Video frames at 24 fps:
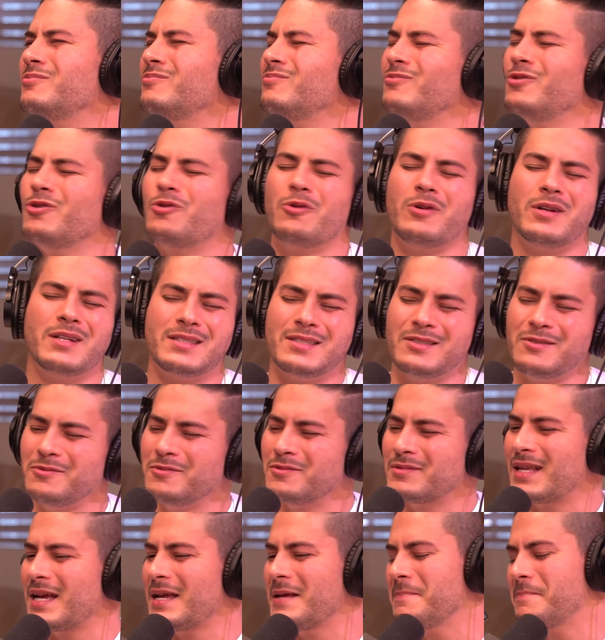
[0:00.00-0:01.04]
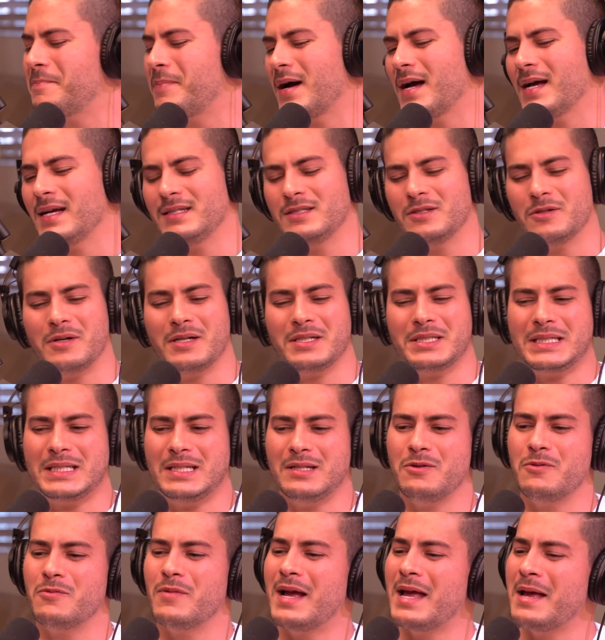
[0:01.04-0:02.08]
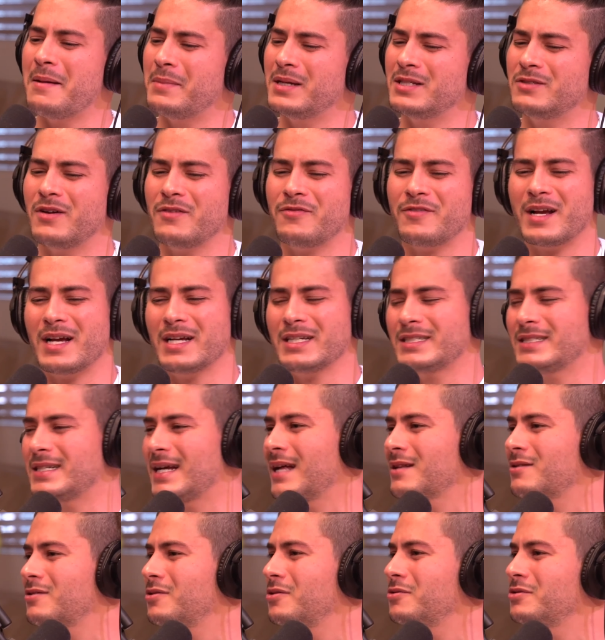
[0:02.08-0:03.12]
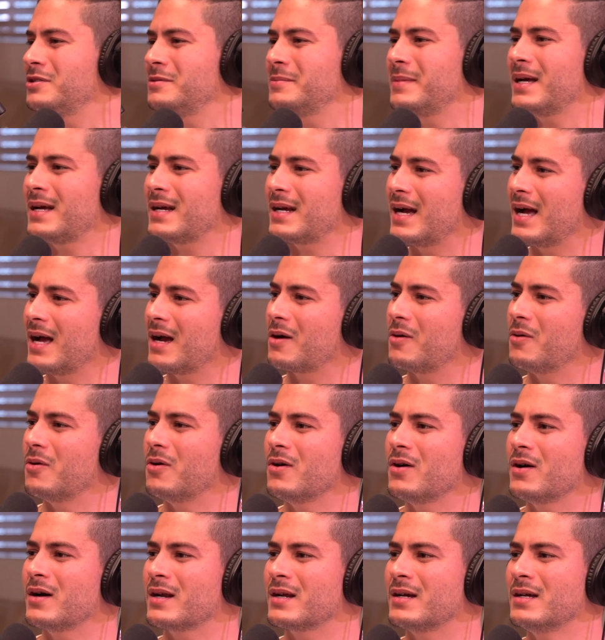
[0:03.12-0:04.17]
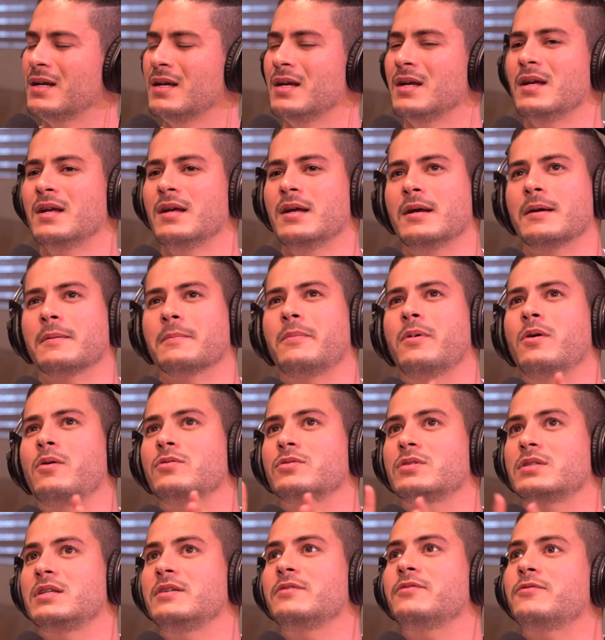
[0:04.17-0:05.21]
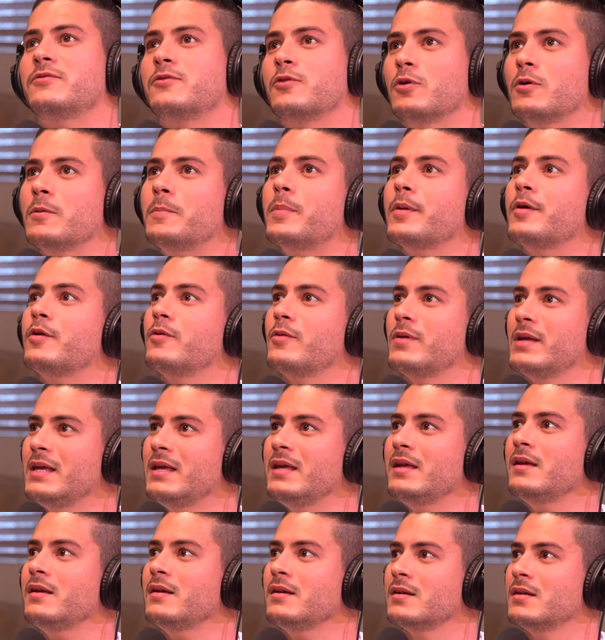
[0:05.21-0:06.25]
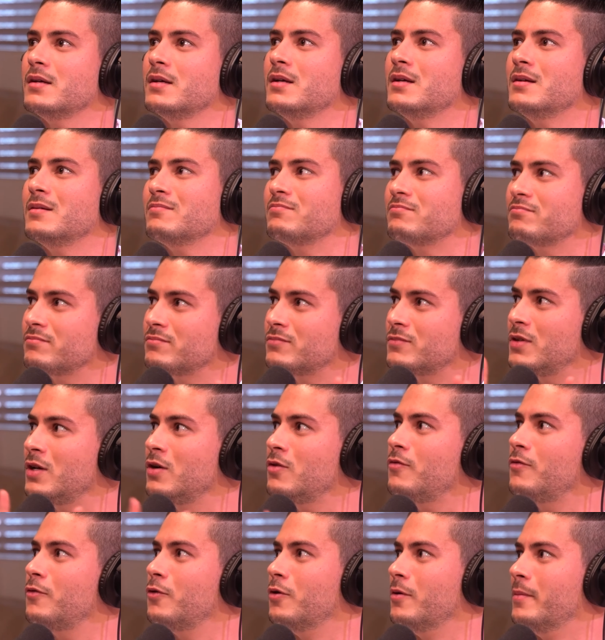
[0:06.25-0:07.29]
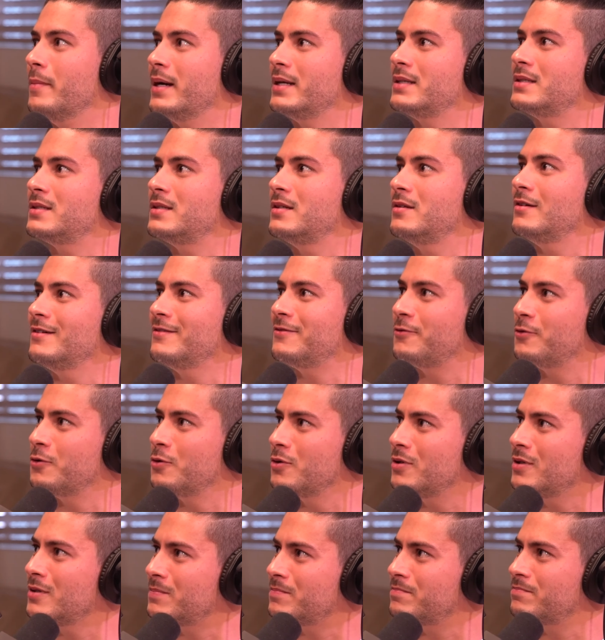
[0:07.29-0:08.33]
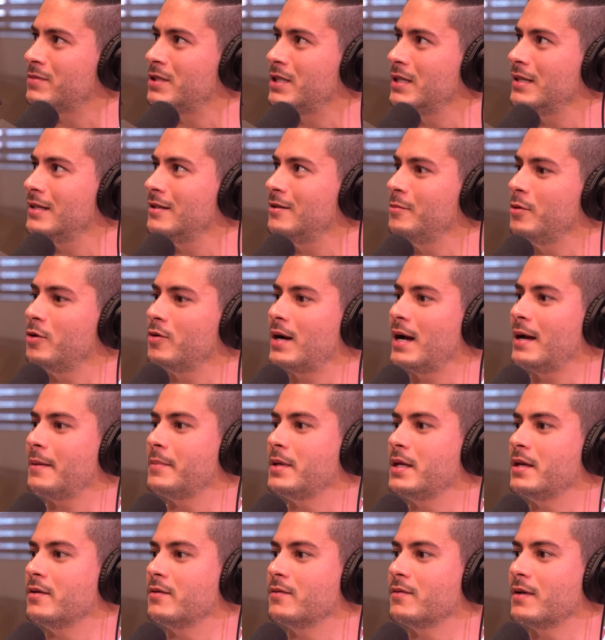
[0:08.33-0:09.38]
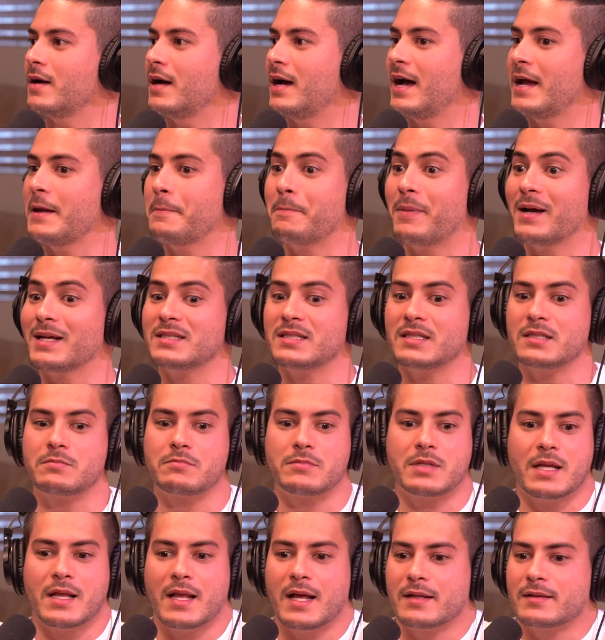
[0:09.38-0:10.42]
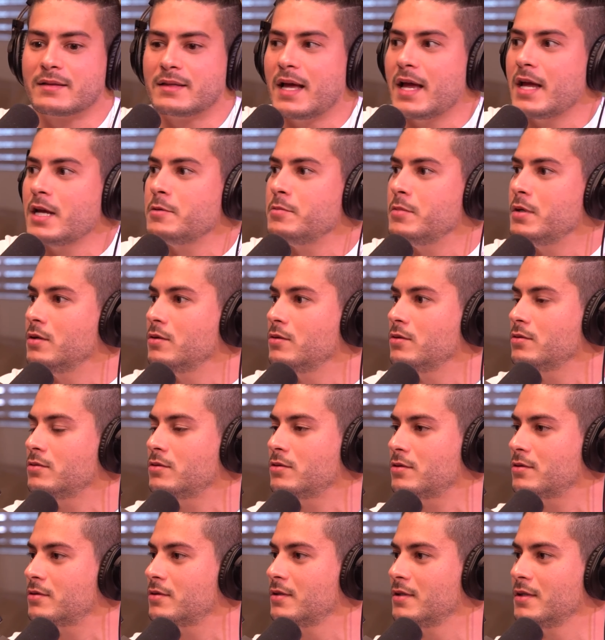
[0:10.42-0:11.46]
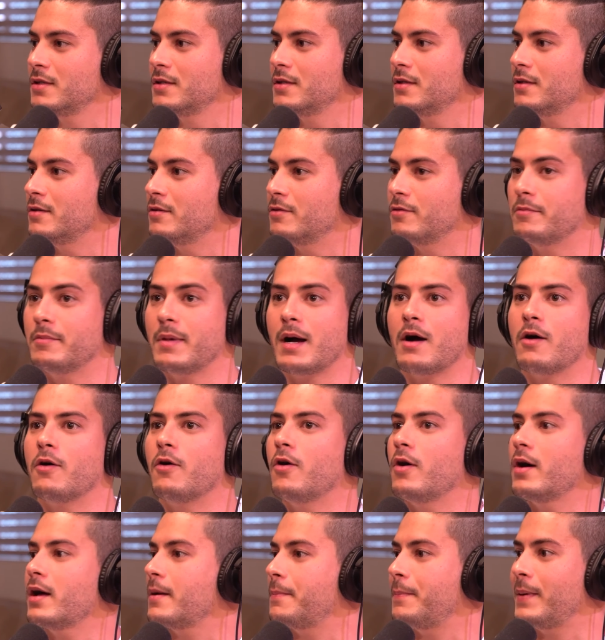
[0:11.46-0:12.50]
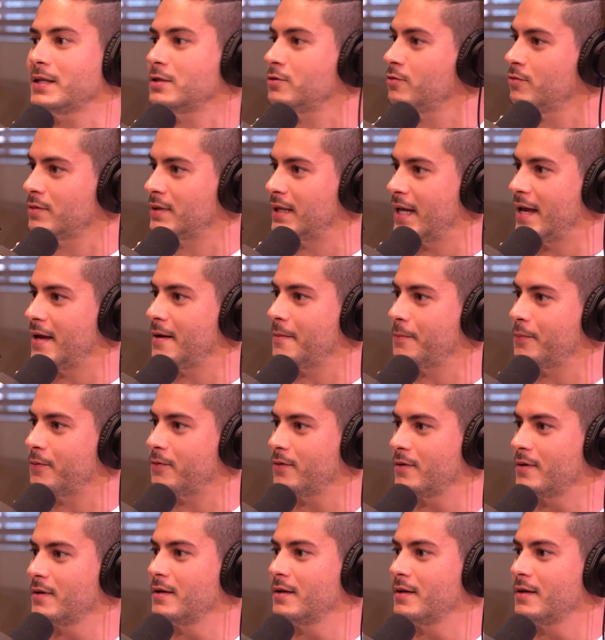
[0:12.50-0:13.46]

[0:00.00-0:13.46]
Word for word: Meu coração não tá em paz, eu acho que não é, mas vai ficar chato de eu desmarcar agora. Bom, se for pra eu ir, eu vou, mas se não for, tira do meu caminho. Aí passa, sei lá, 10 minutos, uma hora, passa um tempo.